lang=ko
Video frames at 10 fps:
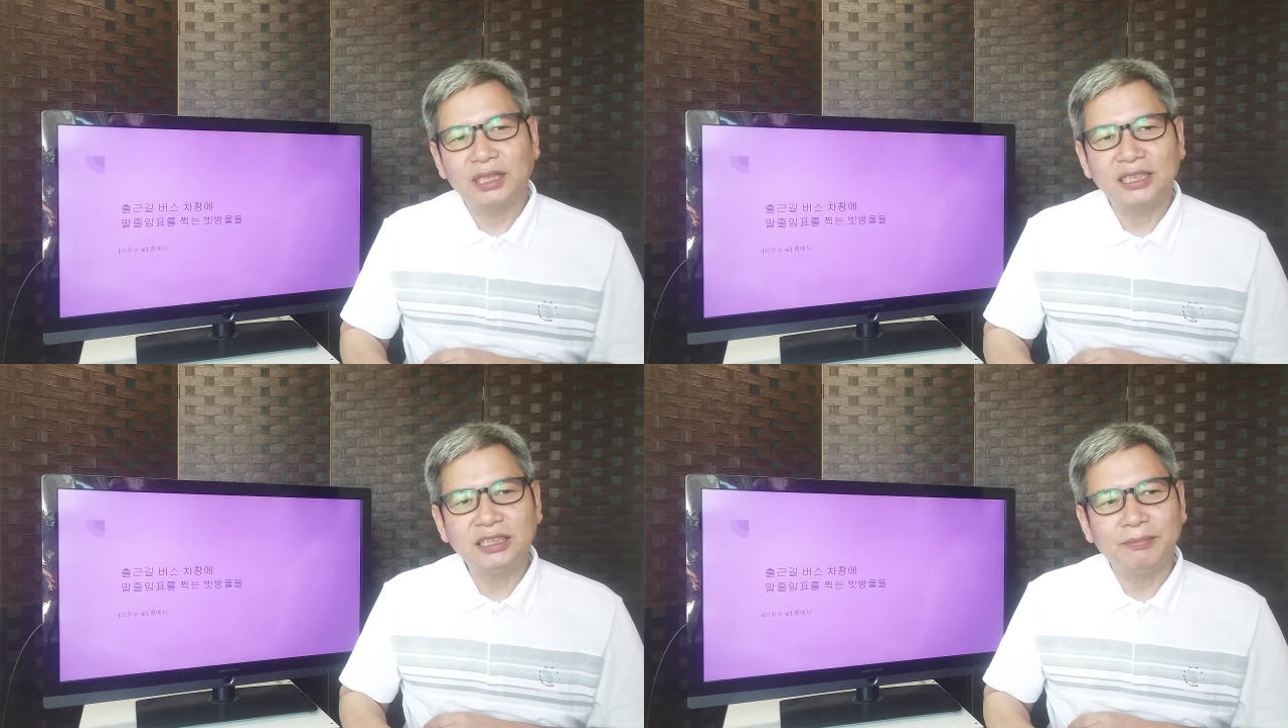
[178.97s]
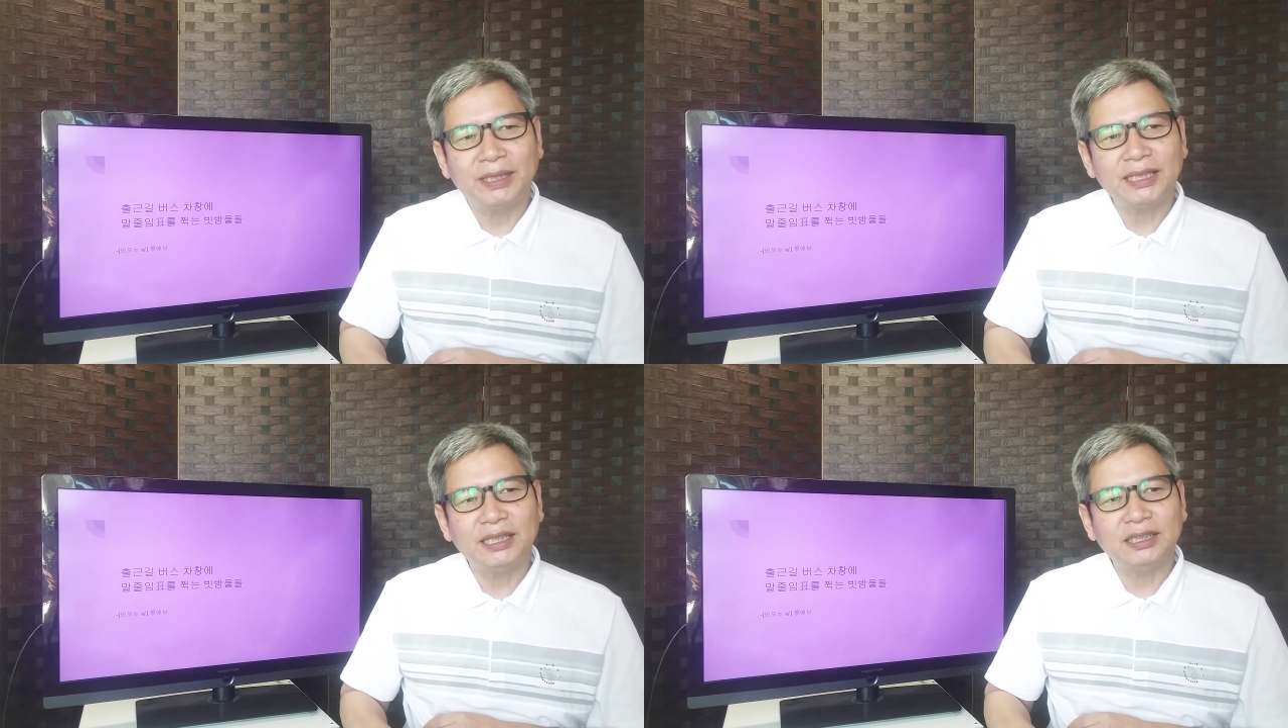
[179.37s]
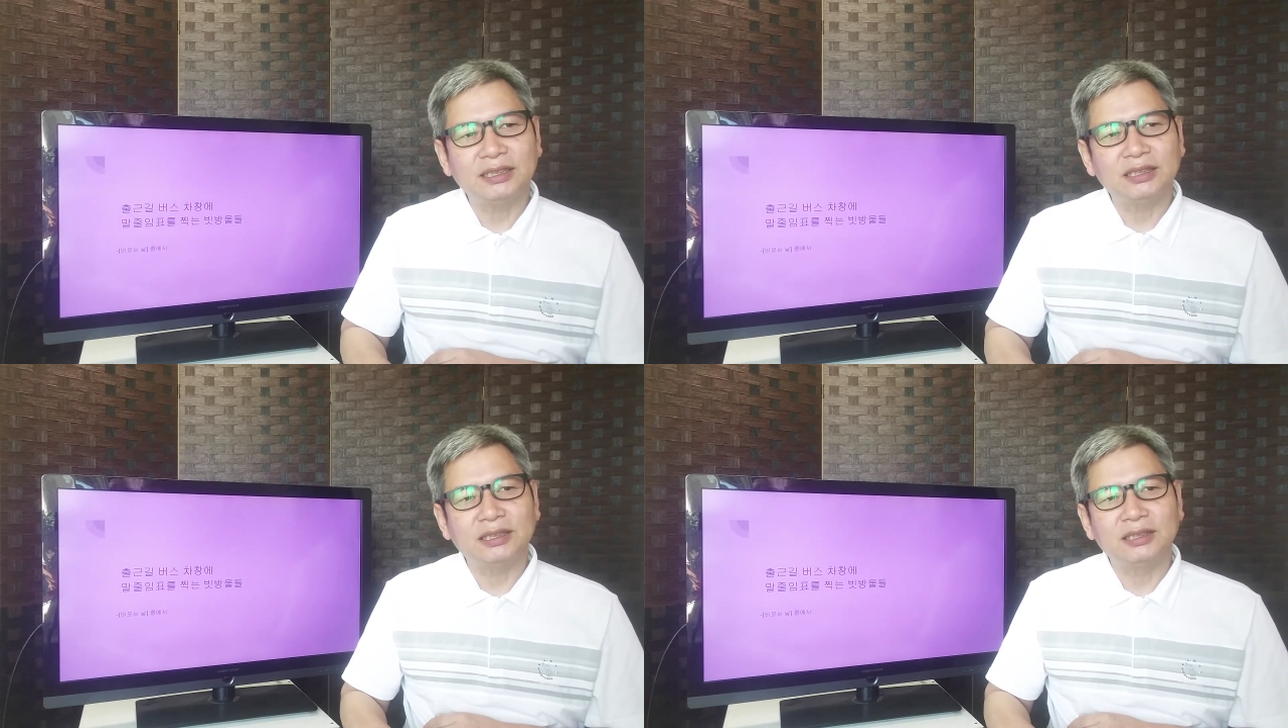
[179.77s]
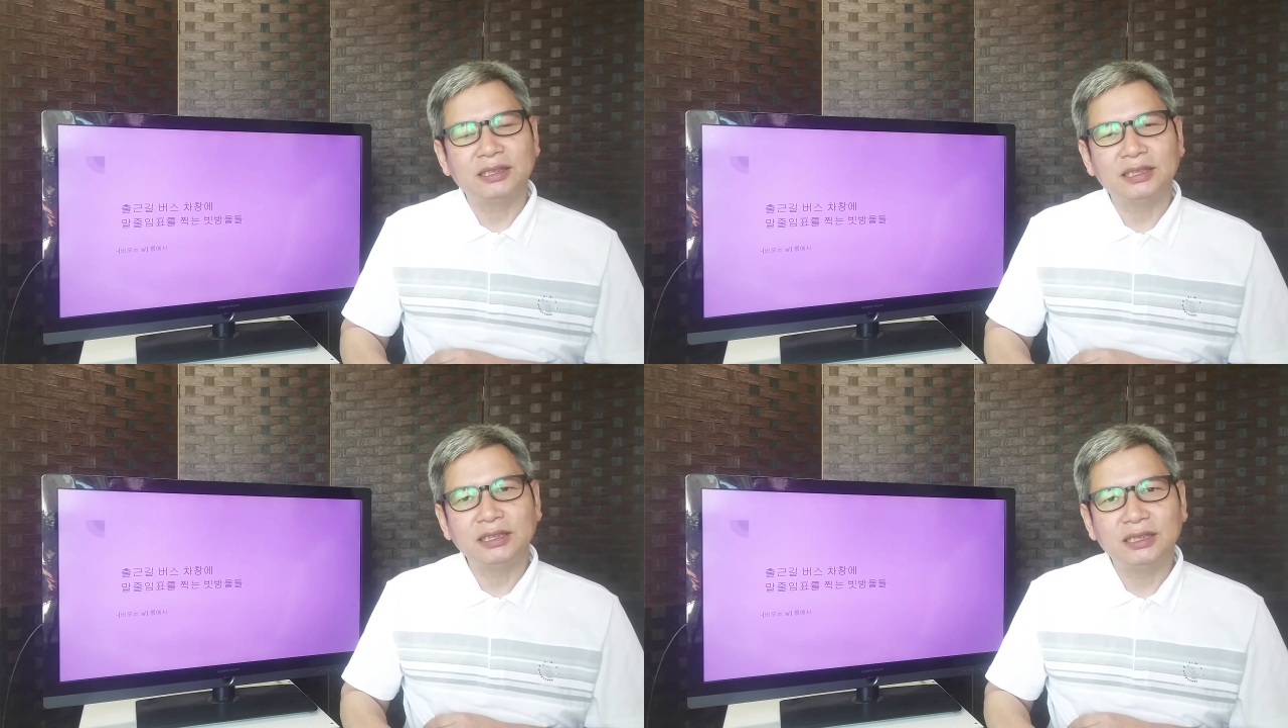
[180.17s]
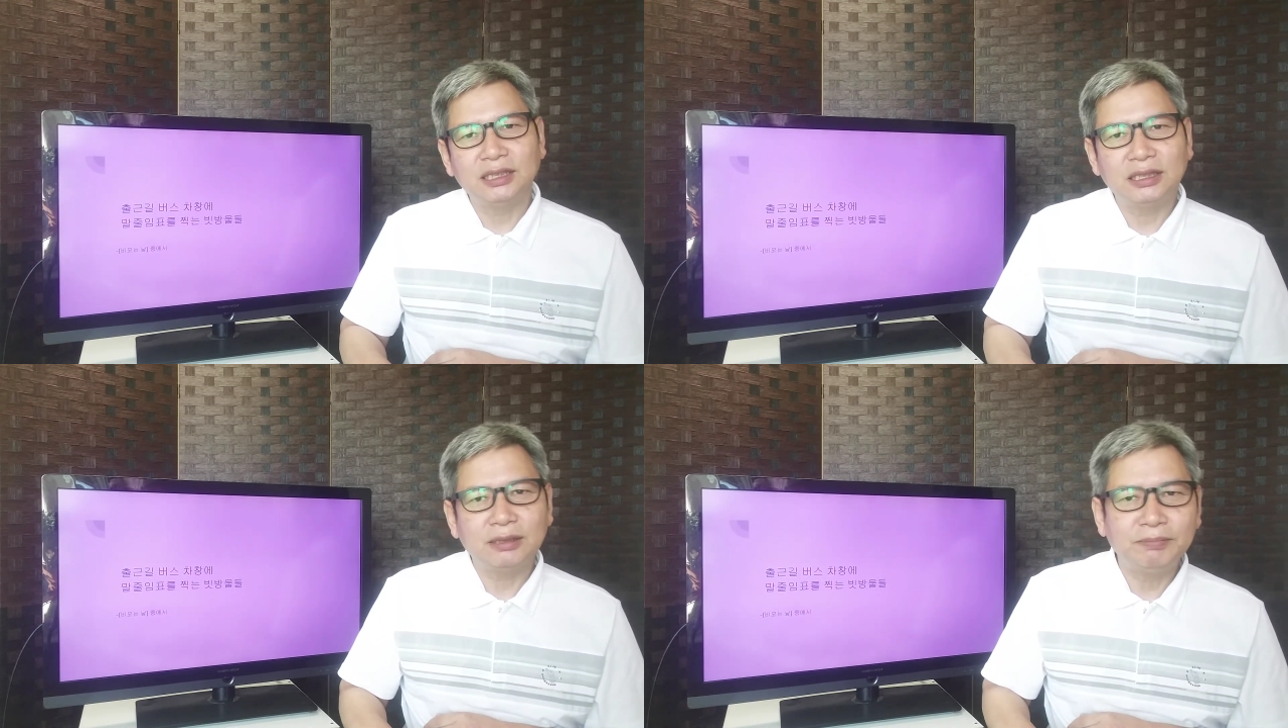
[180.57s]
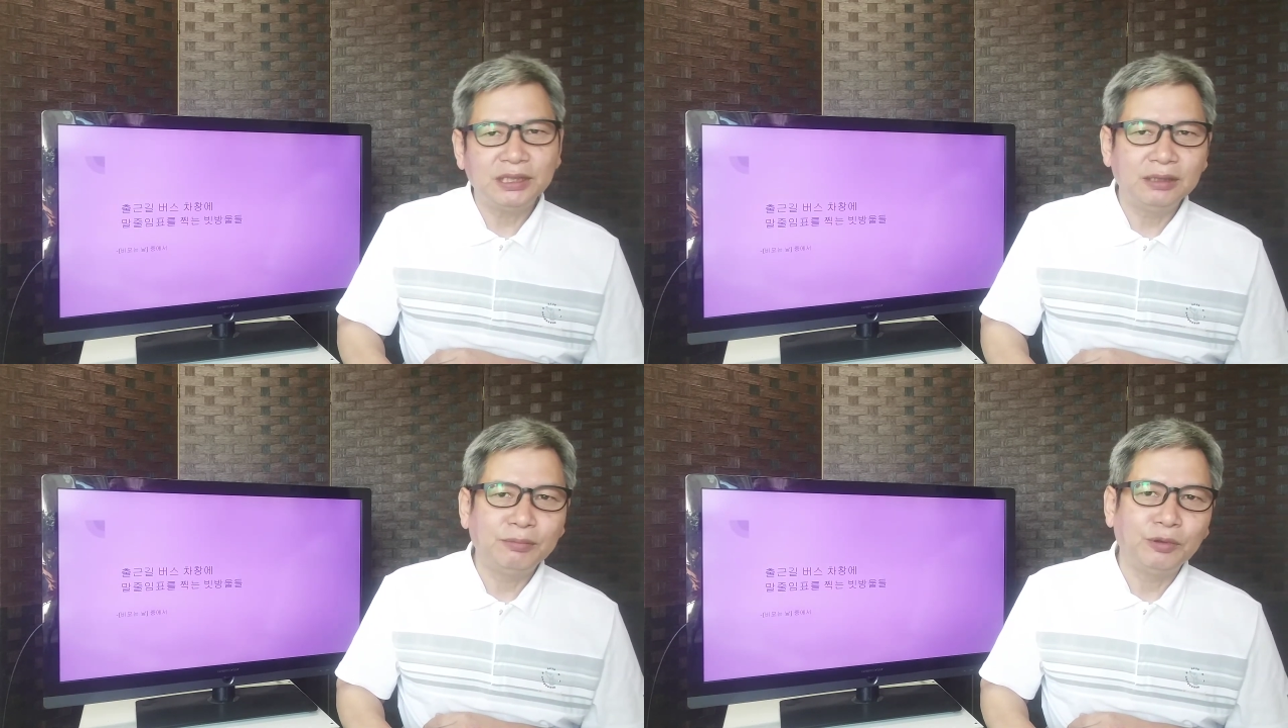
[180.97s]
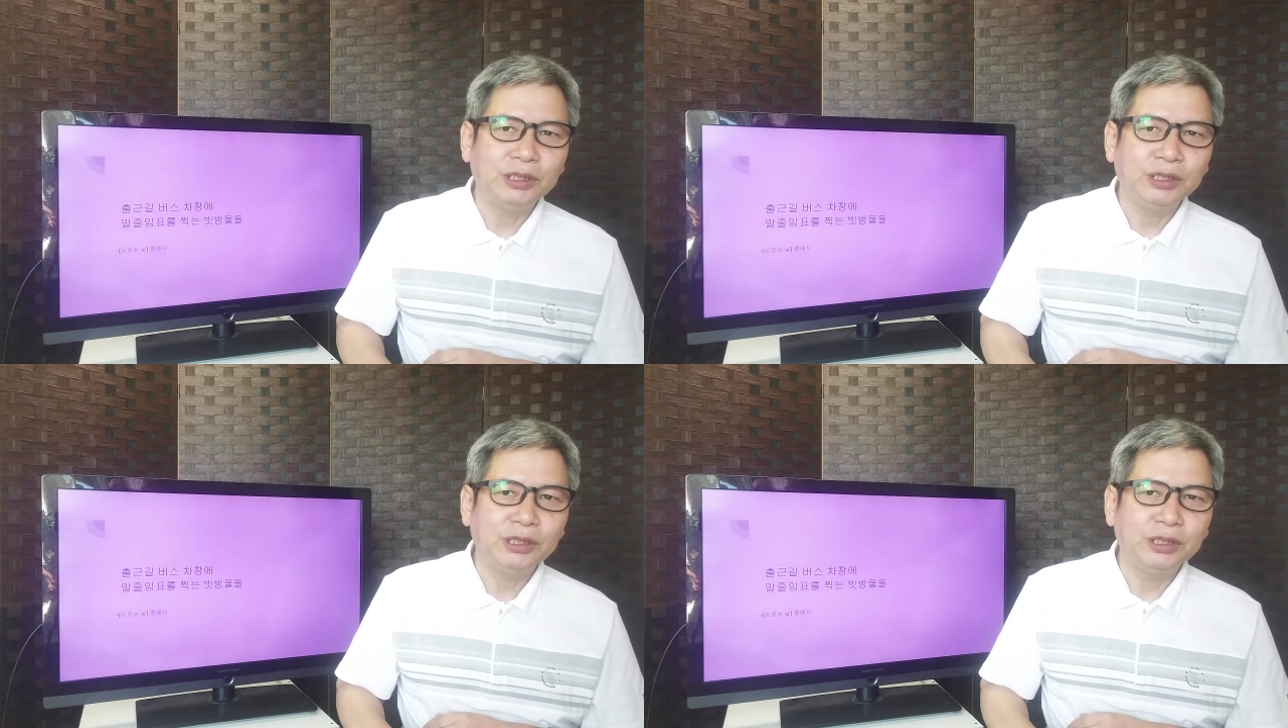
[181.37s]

다시 바다에서 등 여러 편이